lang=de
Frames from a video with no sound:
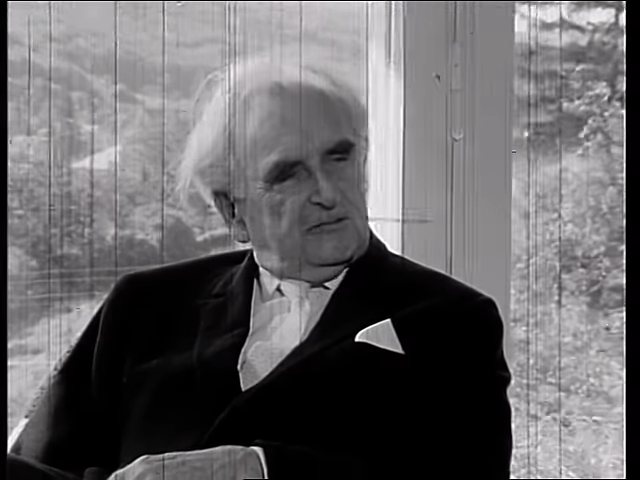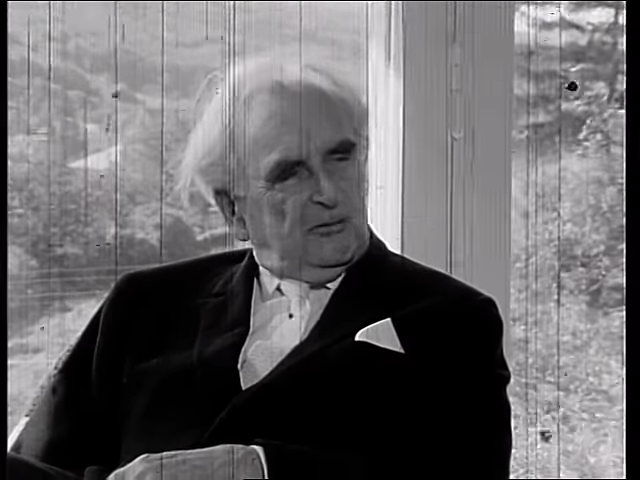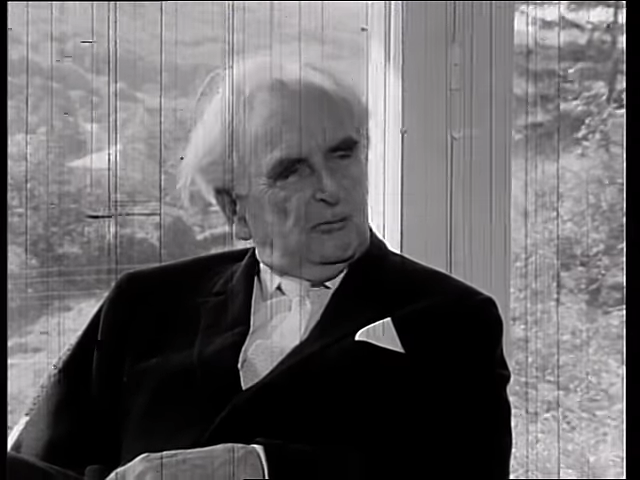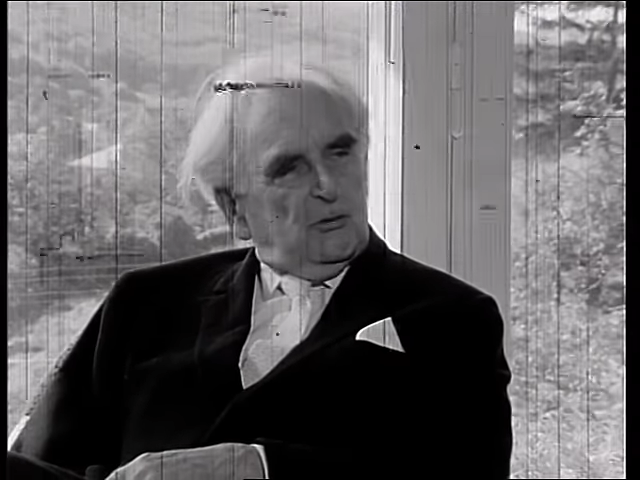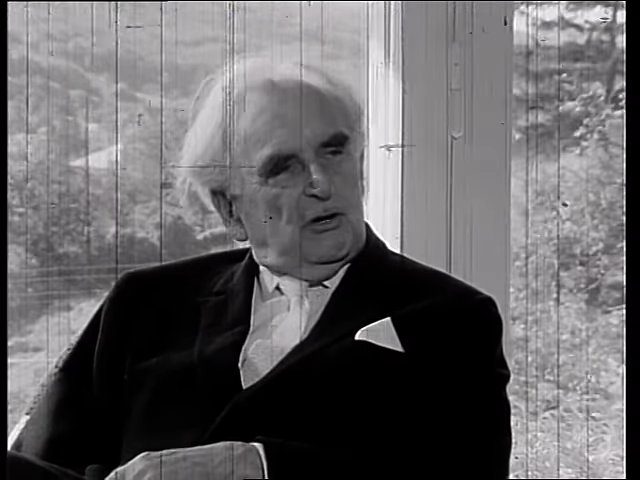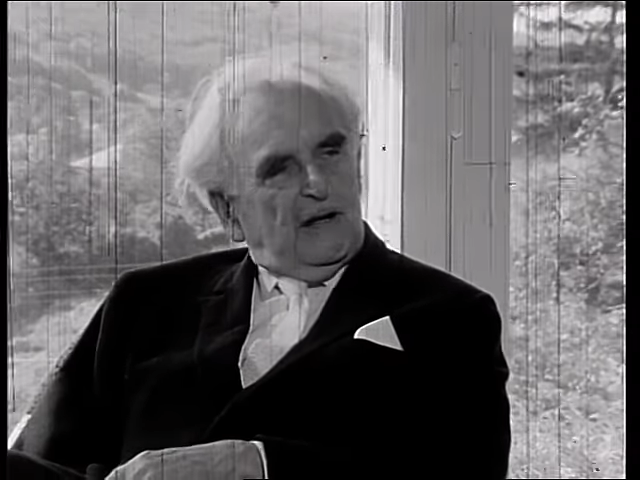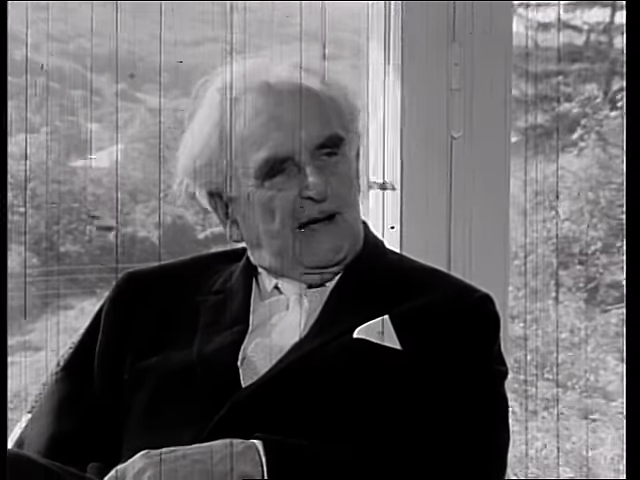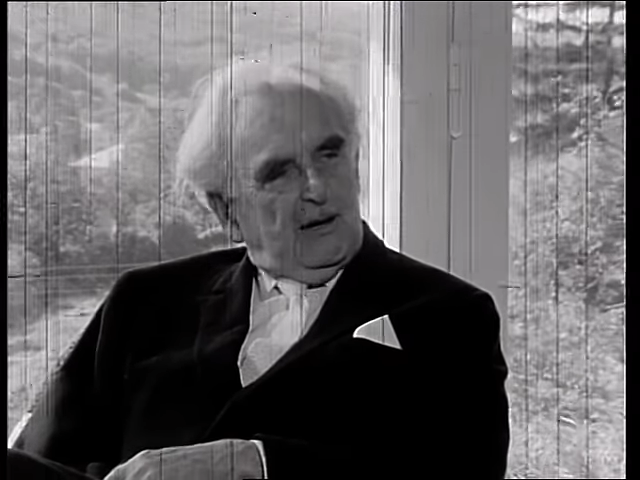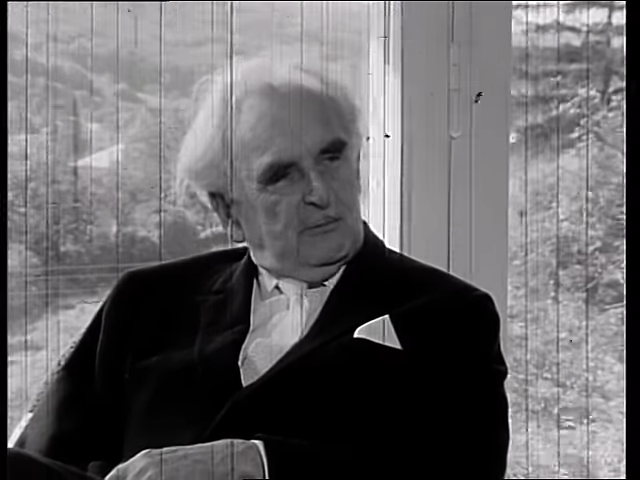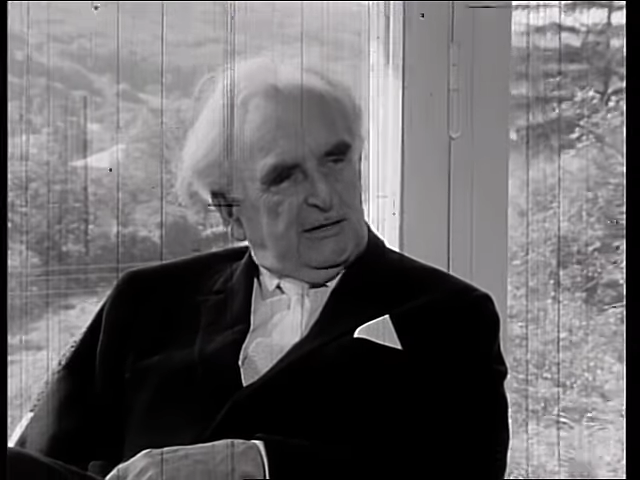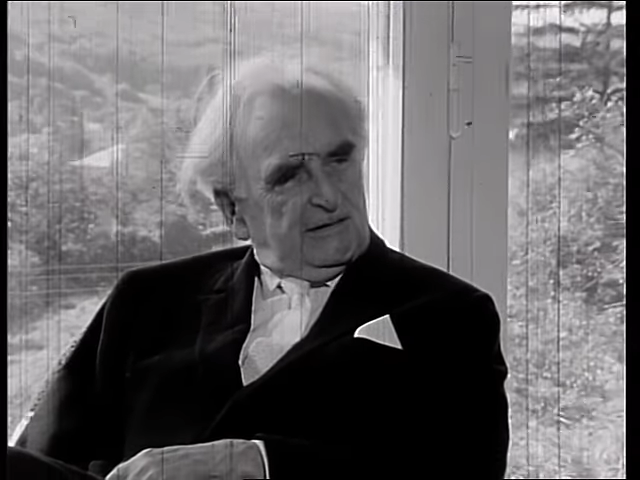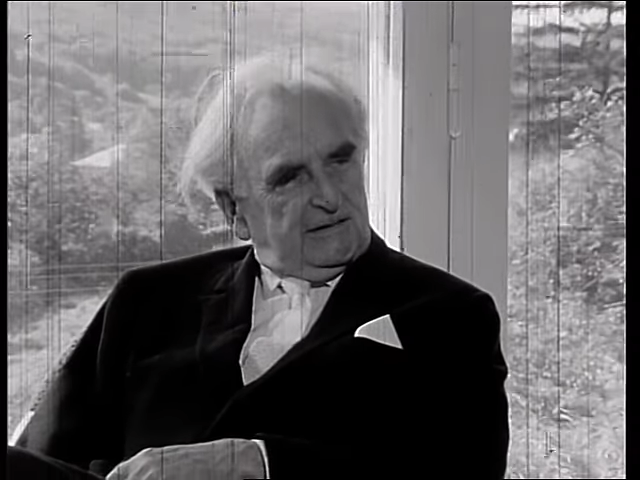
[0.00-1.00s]
vom
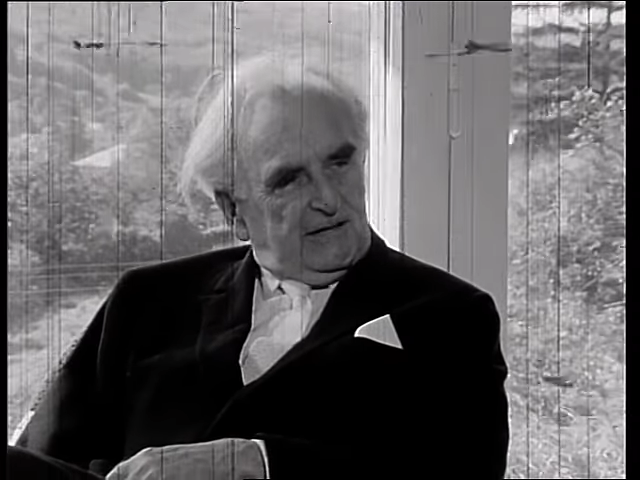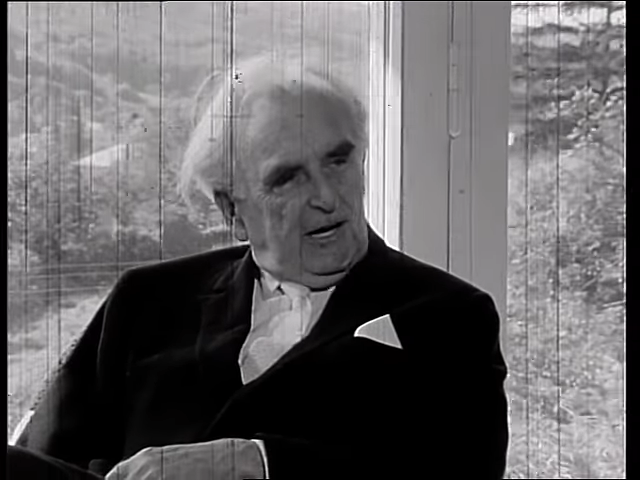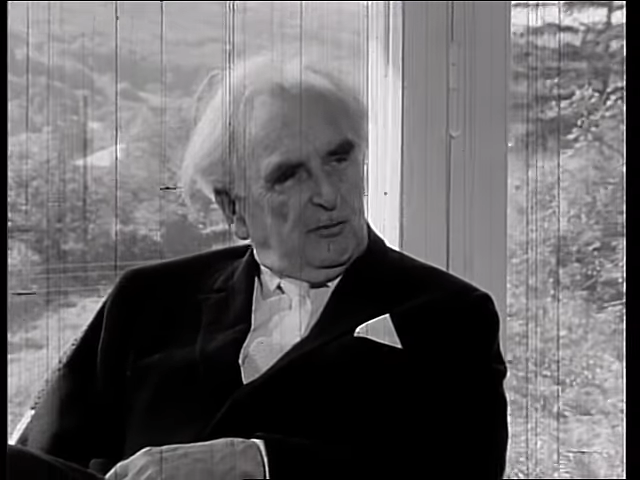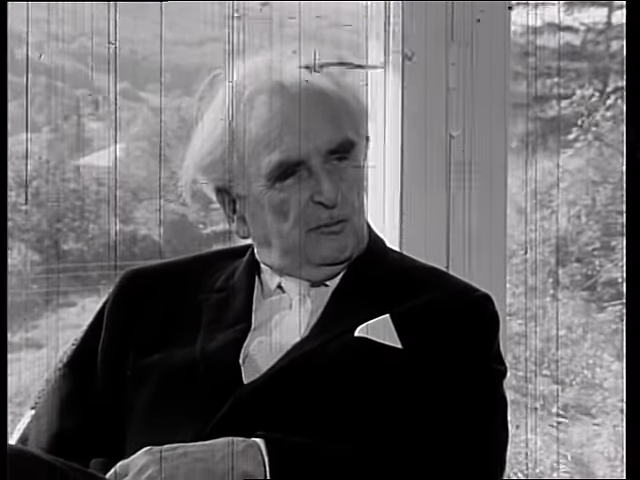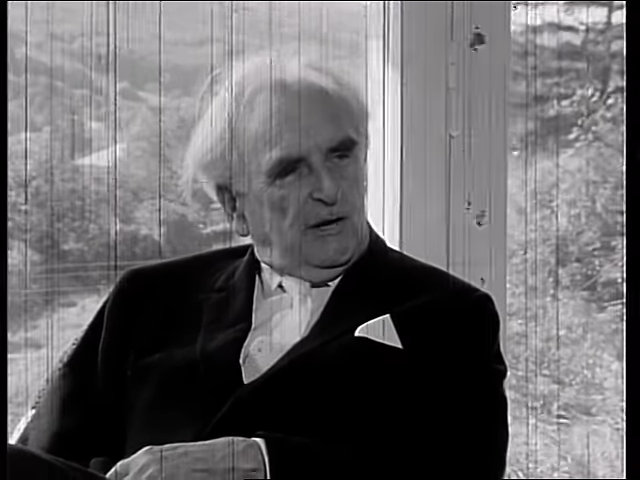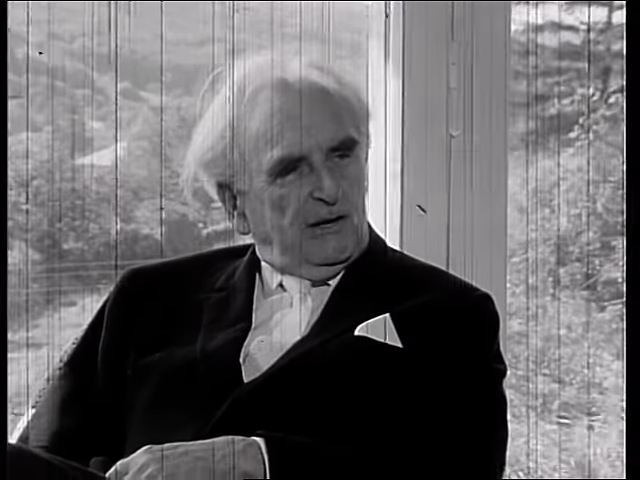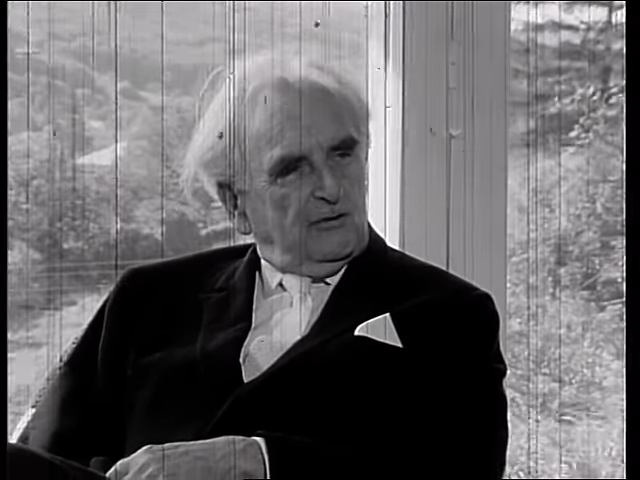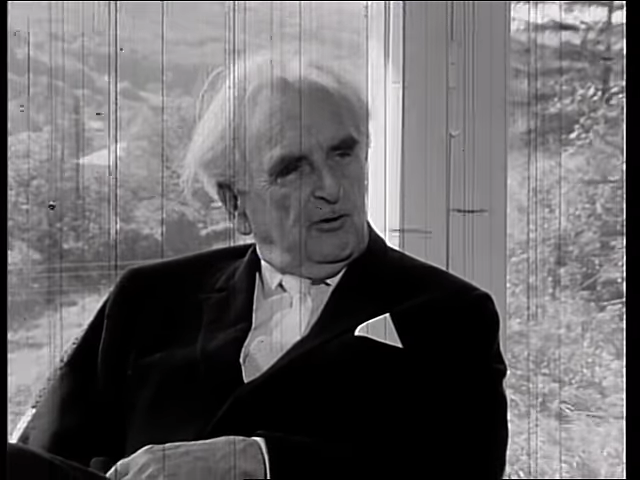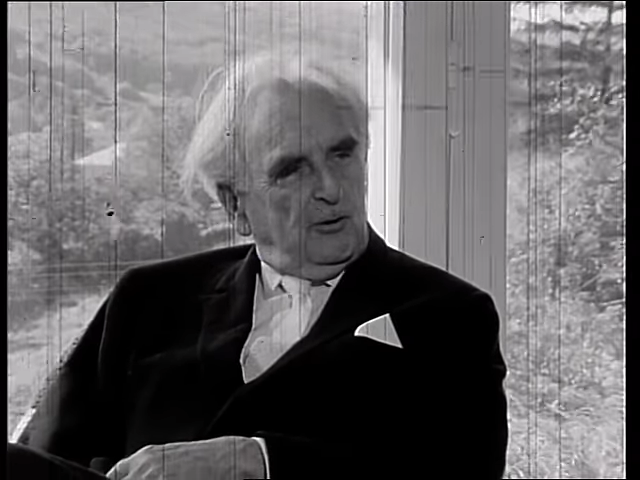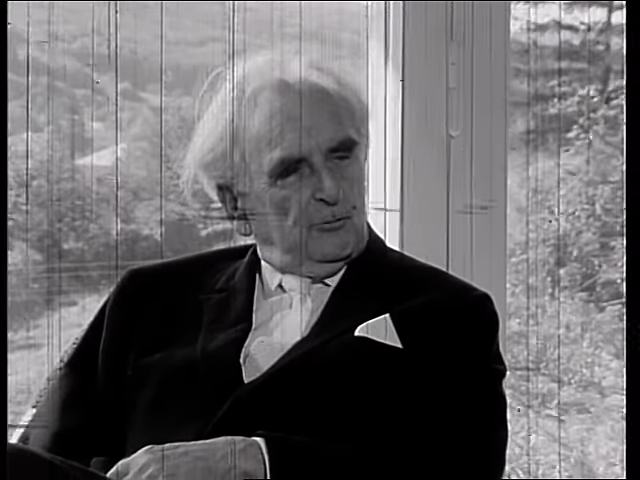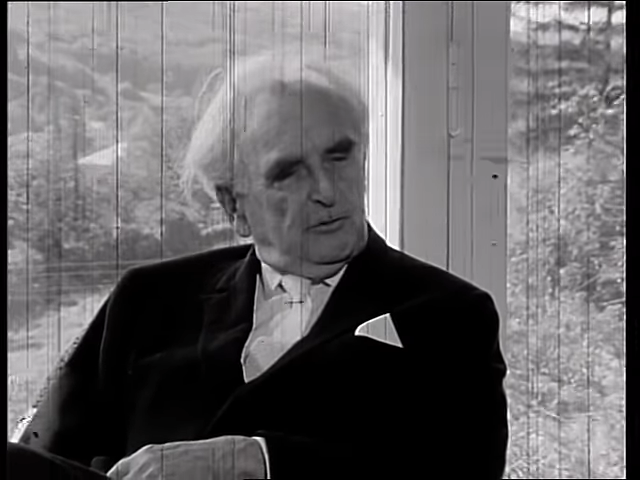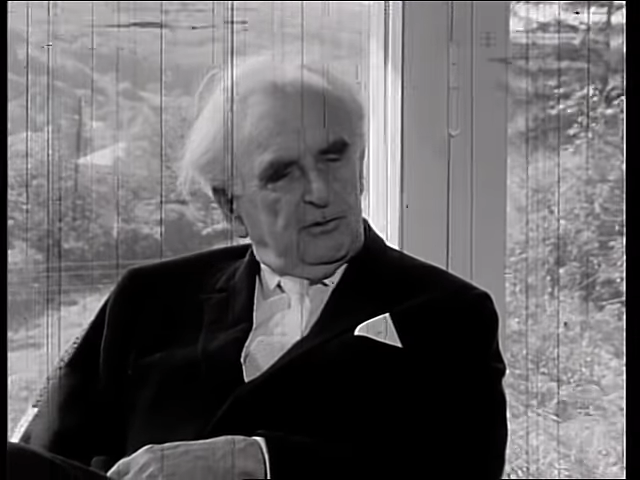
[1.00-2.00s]
Mülleimer des Nachbarn
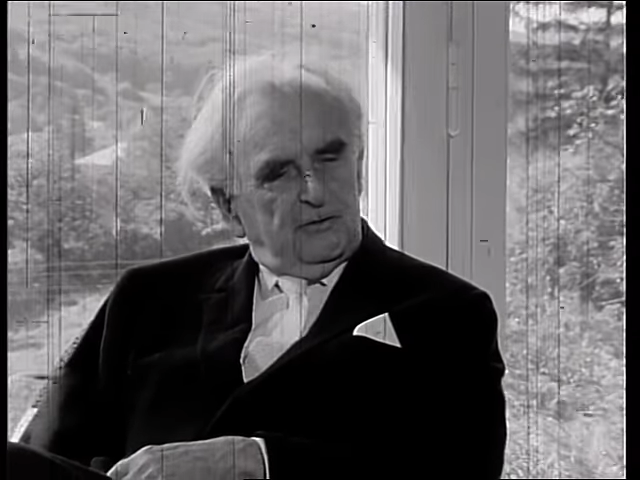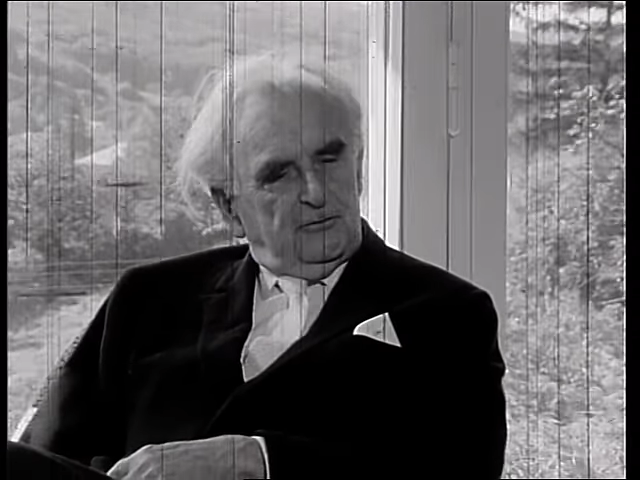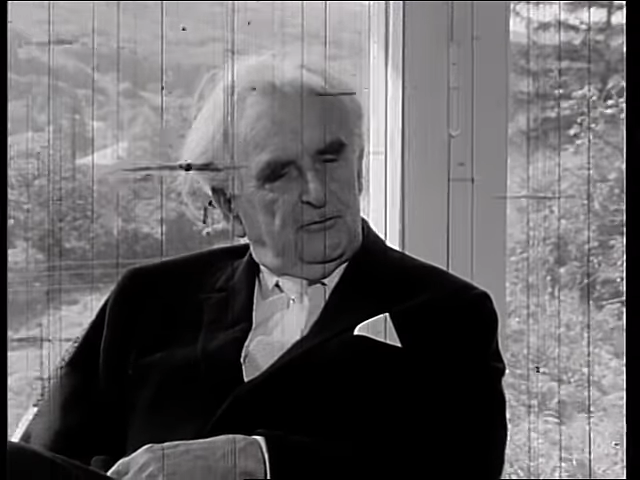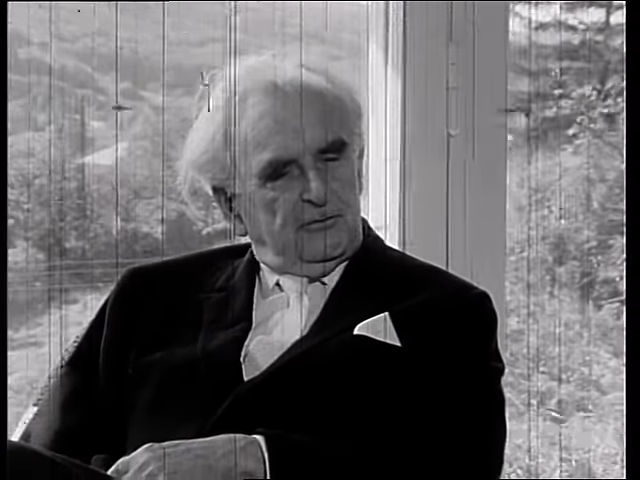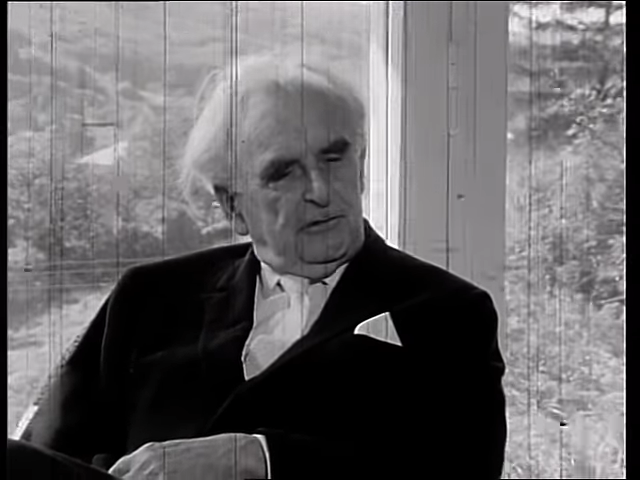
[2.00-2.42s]
kommt oder von